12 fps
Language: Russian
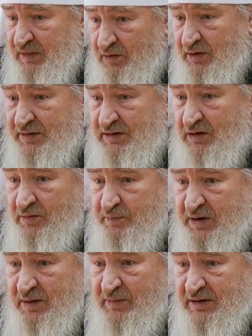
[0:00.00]
но я вам
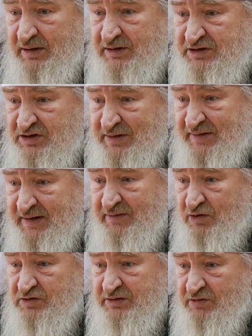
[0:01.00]
прям э,
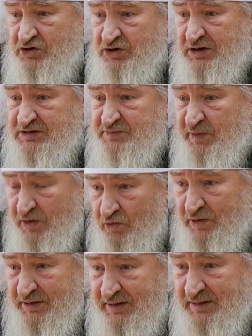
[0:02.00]
говорю совершенно
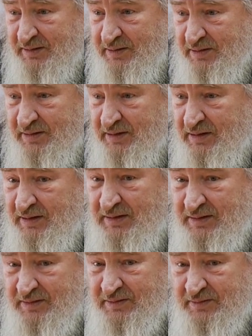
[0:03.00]
спокойно,
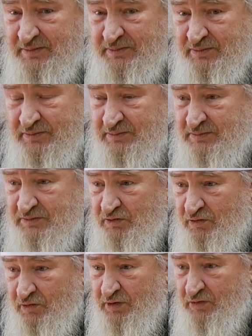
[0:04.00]
э,
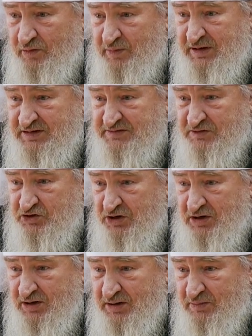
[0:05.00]
он у меня
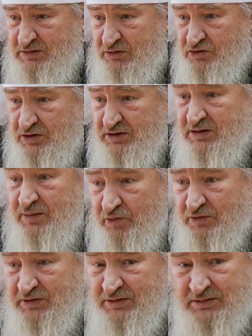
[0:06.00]
священником служить не
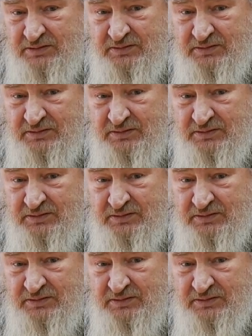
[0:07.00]
будет.